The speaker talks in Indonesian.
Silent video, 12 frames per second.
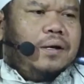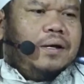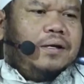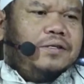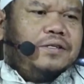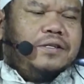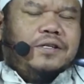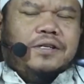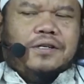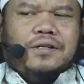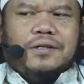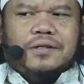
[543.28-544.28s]
dari
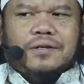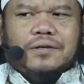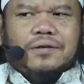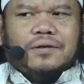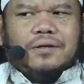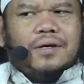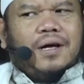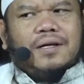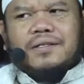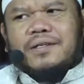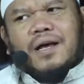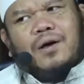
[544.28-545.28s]
sini nggak
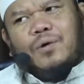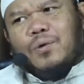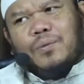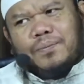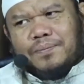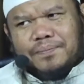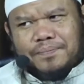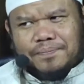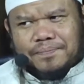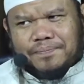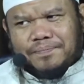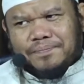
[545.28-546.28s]
saum
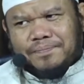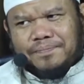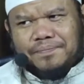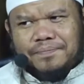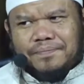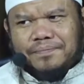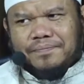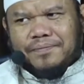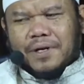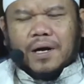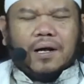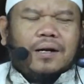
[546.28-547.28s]

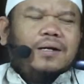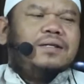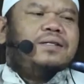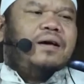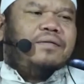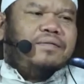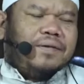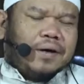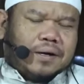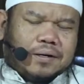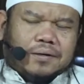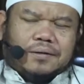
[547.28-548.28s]
karena
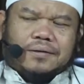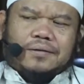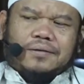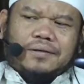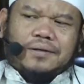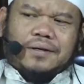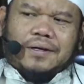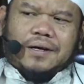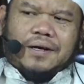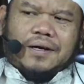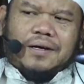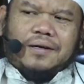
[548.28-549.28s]
safar
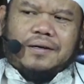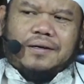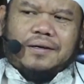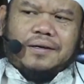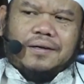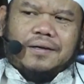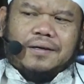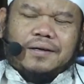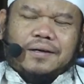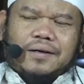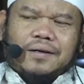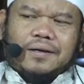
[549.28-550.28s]
ya
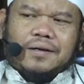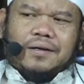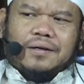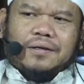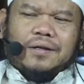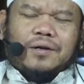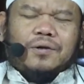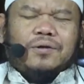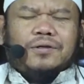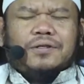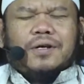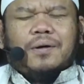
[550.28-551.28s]

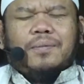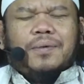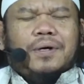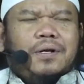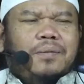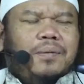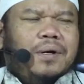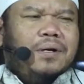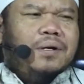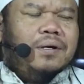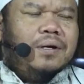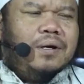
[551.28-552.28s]
terus sampai di
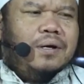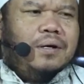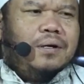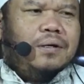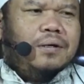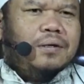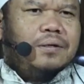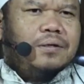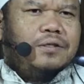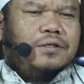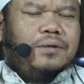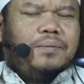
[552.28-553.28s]
Madinah
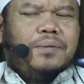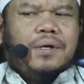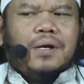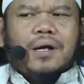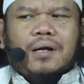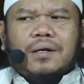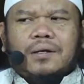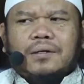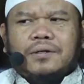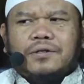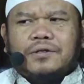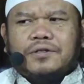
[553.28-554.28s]
sembilan
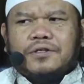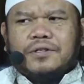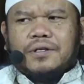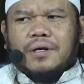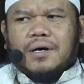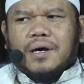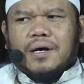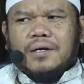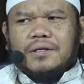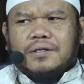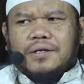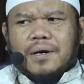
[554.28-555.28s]

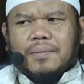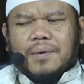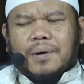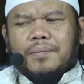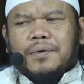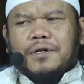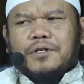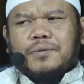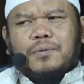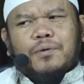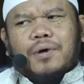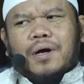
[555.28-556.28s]
setengah jam hampir
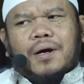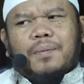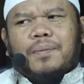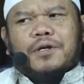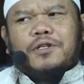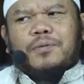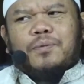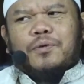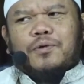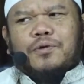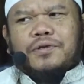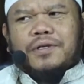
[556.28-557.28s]
10 anggaplah
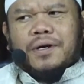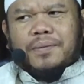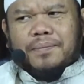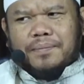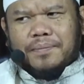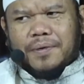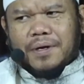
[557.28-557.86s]
sepuluh jam